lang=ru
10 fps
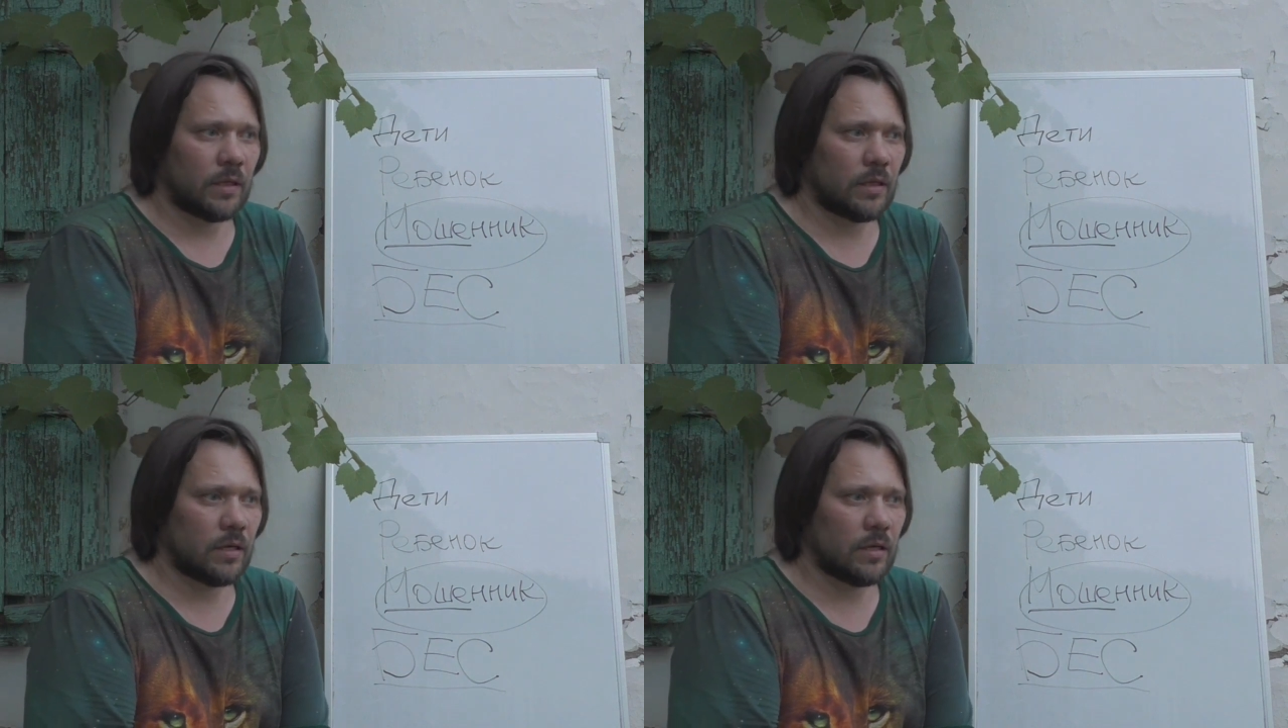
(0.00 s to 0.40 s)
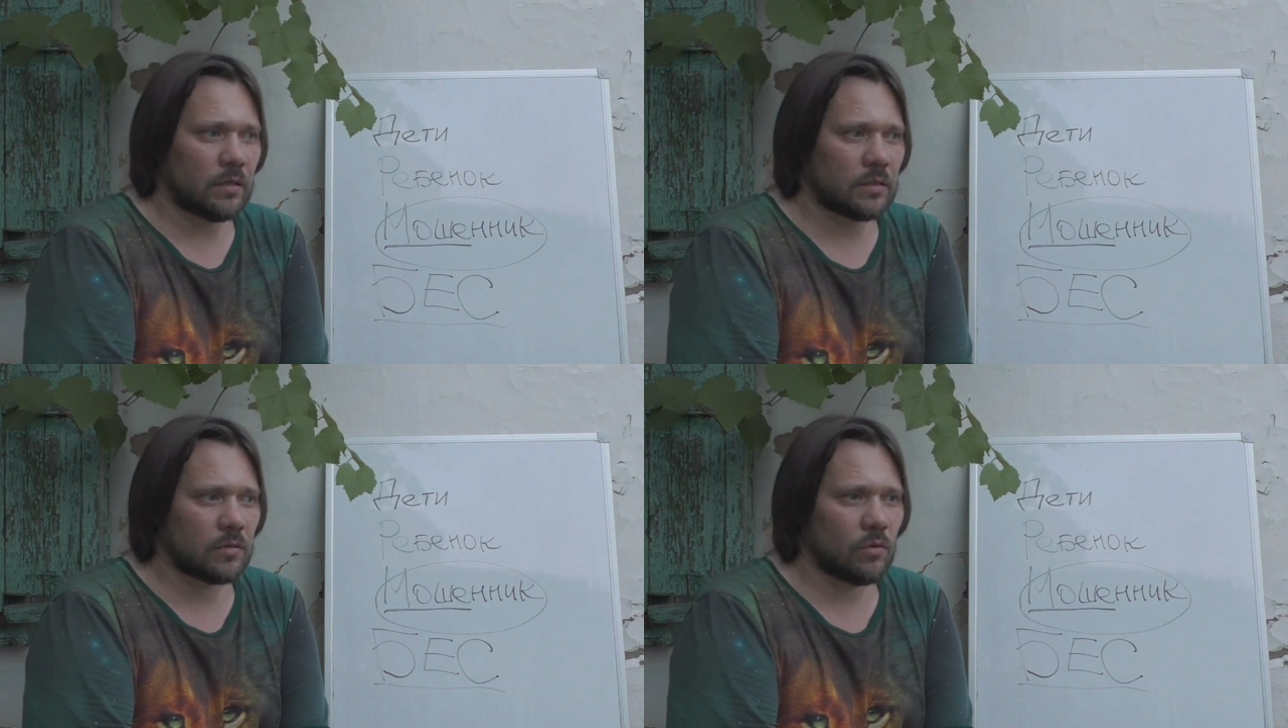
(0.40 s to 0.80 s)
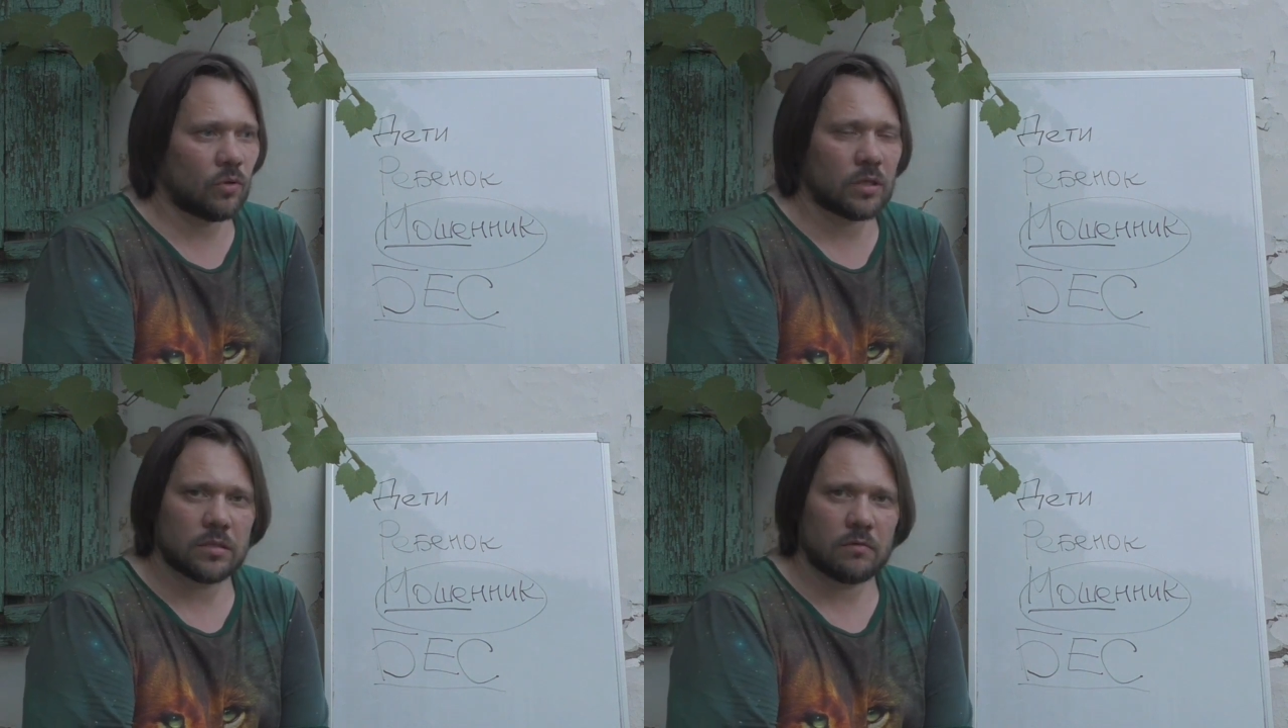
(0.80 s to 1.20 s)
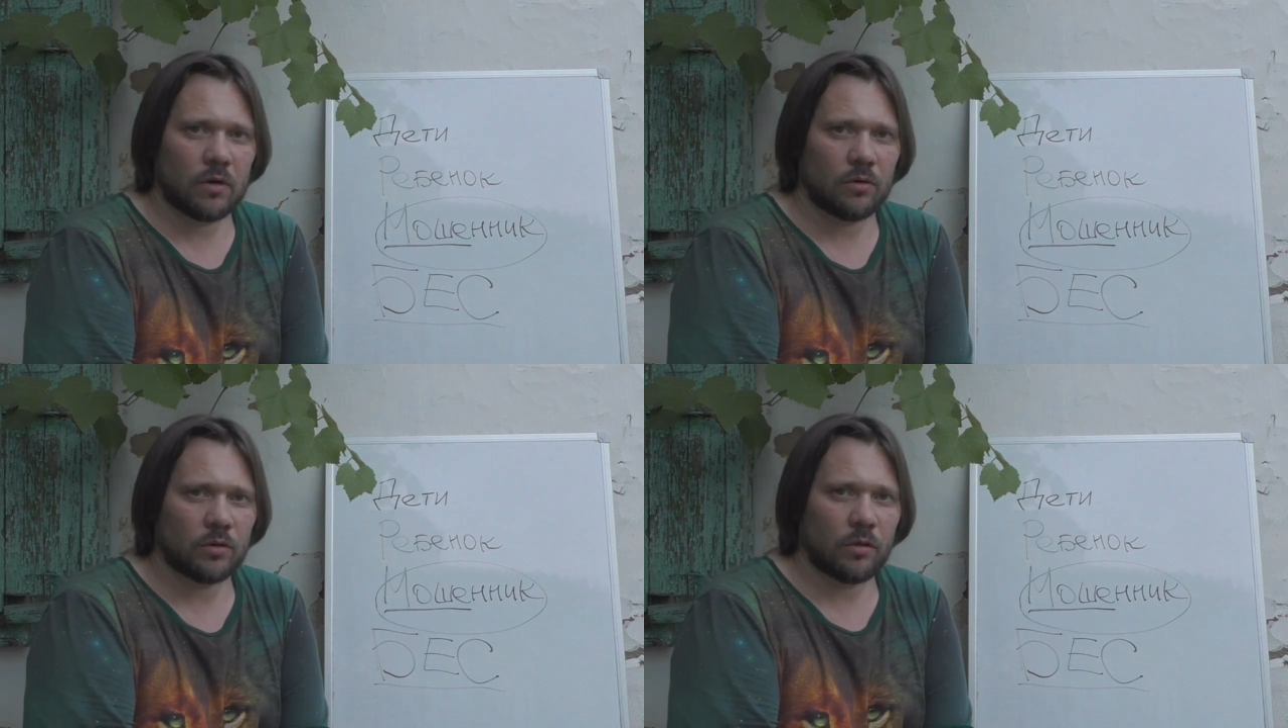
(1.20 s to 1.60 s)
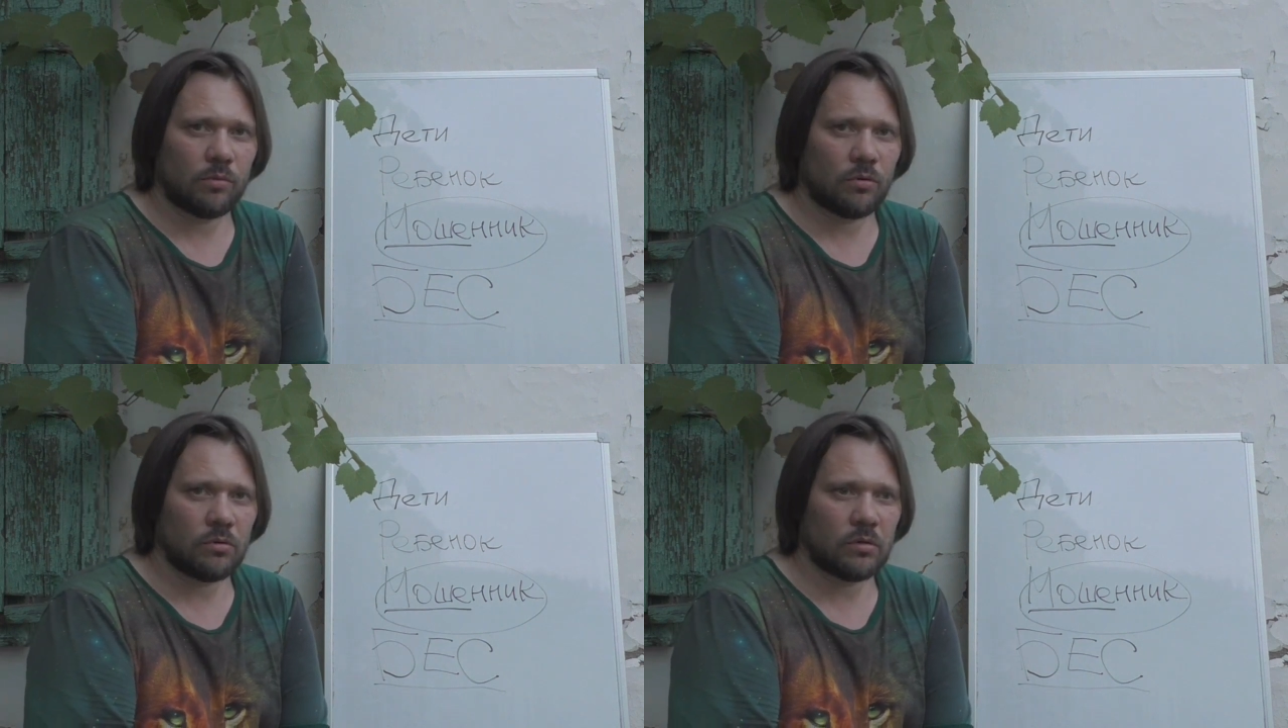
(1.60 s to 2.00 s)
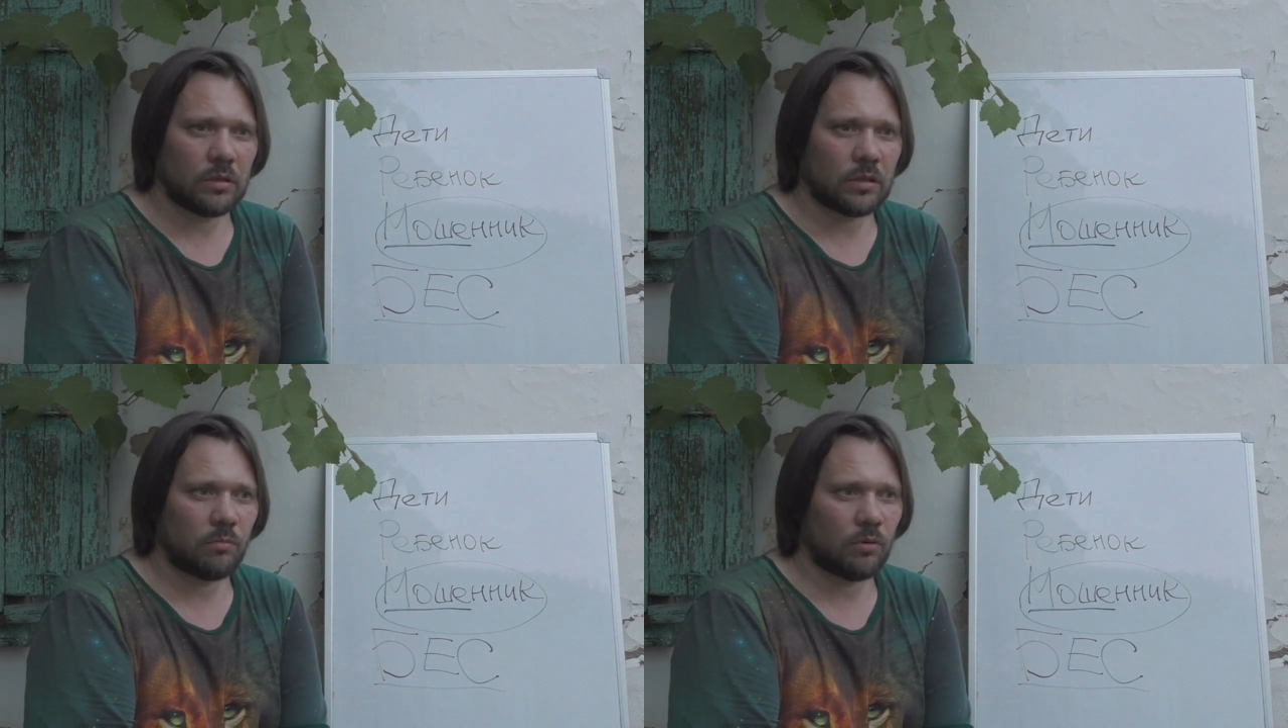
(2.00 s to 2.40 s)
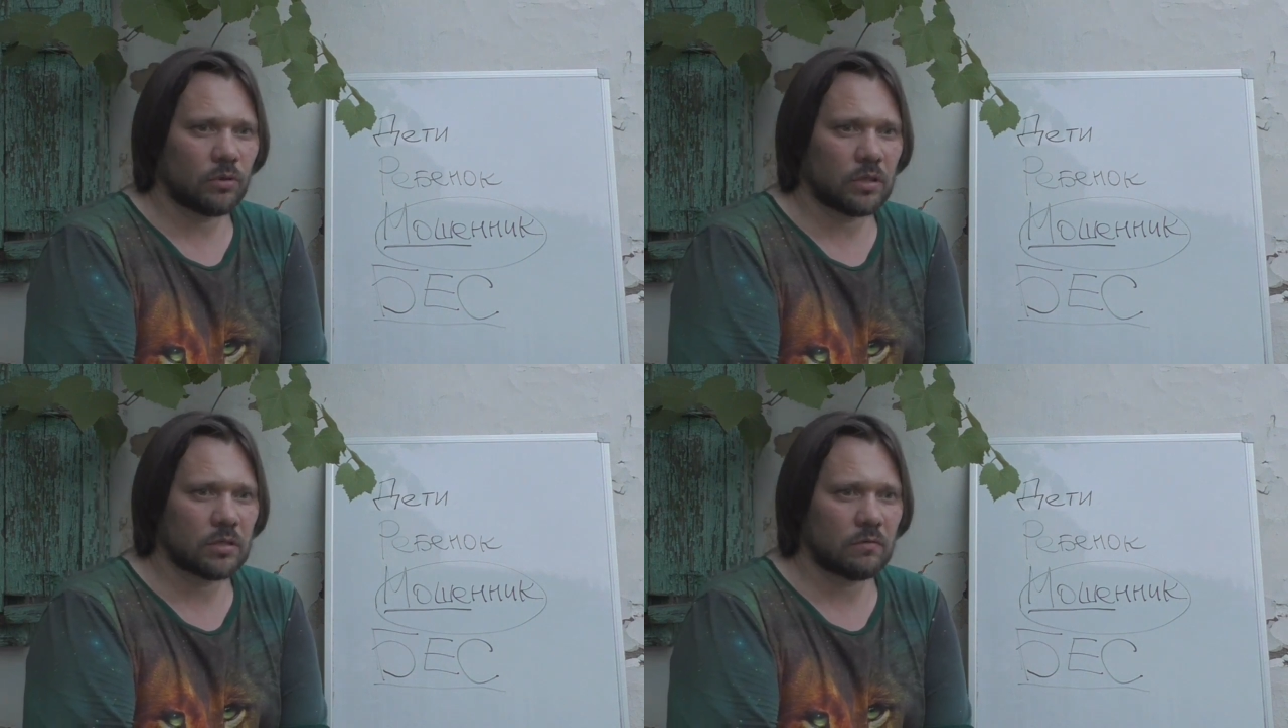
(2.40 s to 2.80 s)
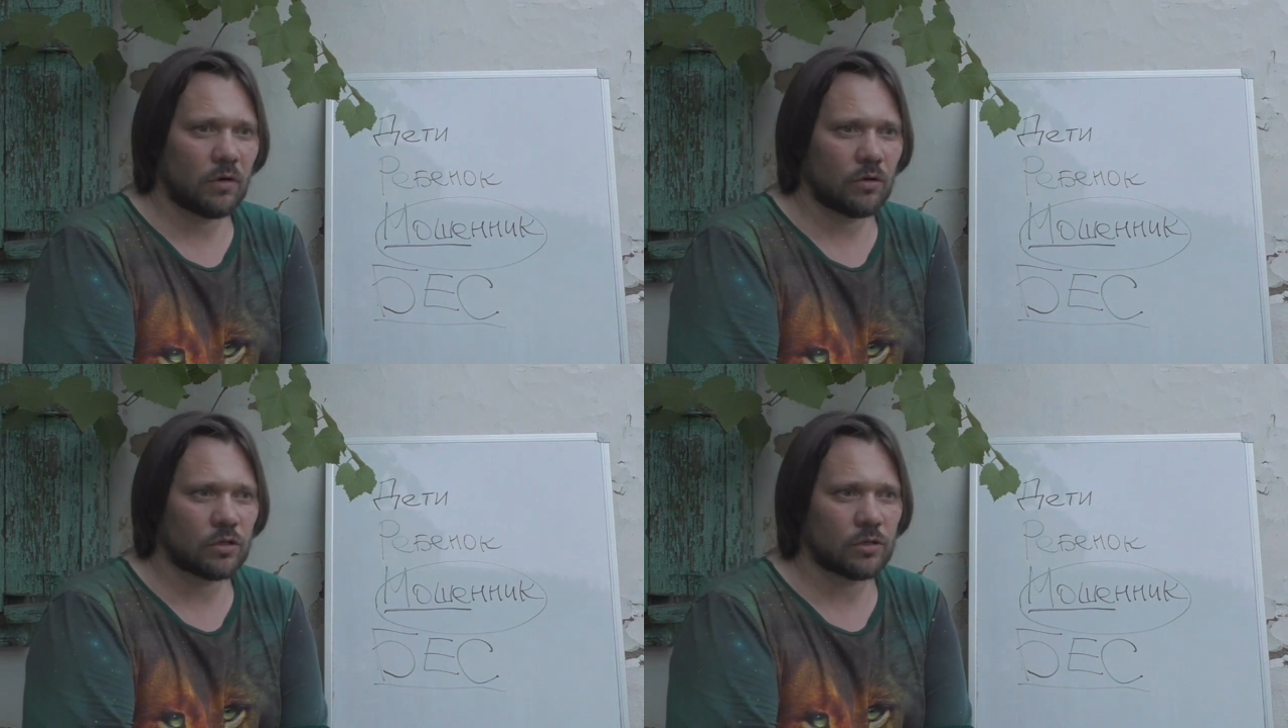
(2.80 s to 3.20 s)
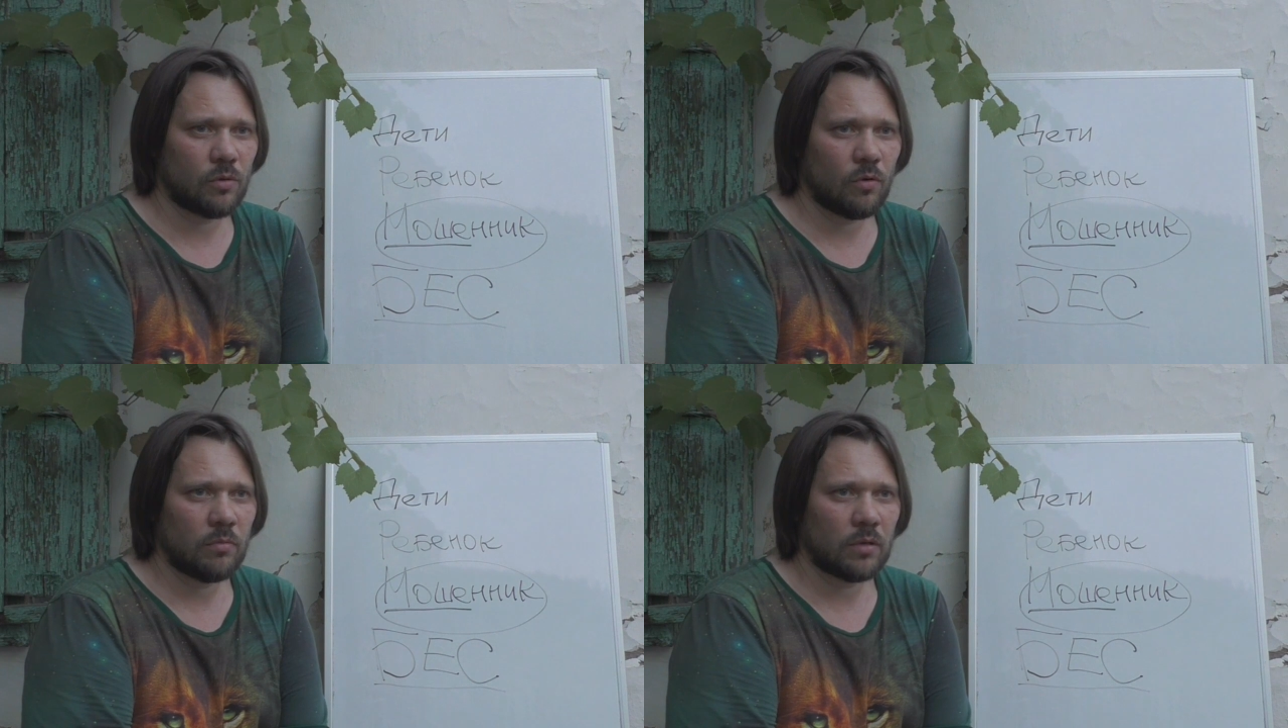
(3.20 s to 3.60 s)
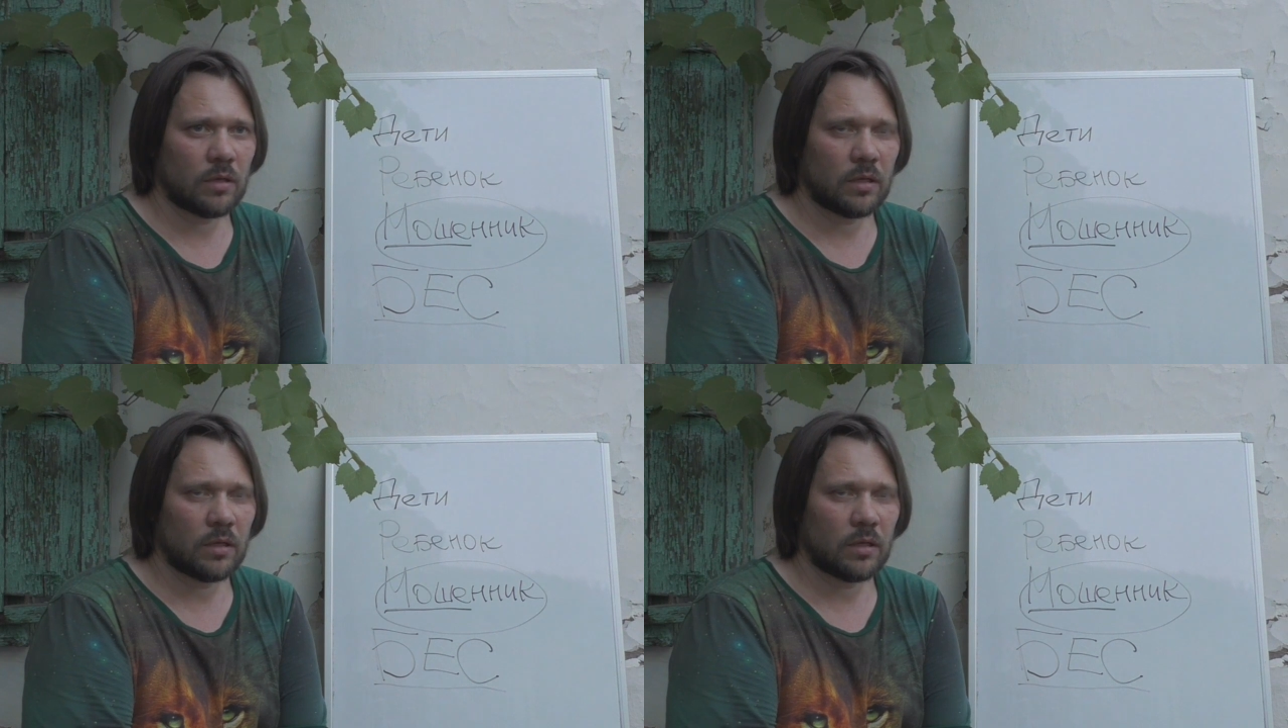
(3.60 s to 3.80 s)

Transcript: где зло называют добро, добро называют злом